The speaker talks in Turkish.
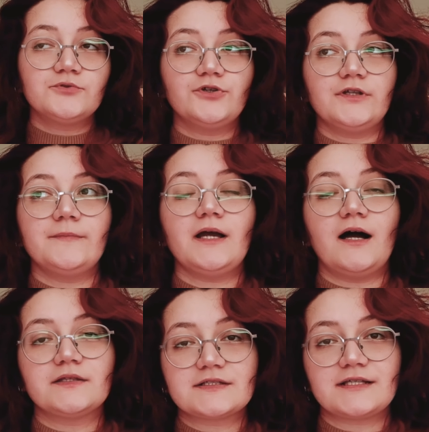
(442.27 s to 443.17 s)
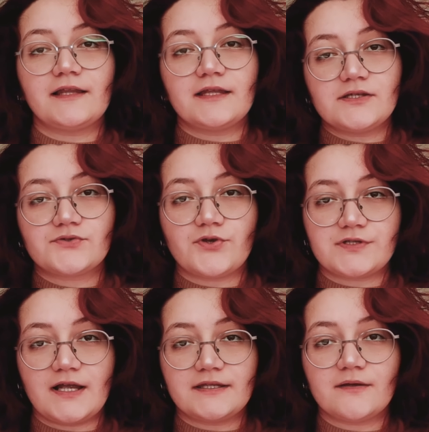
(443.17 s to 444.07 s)
Bu dönemi anlatan en iyi
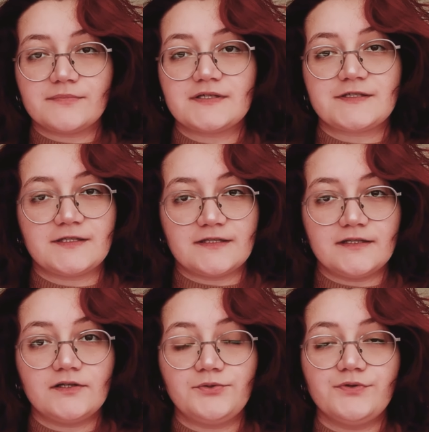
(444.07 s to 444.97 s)
sözlerden birisinin de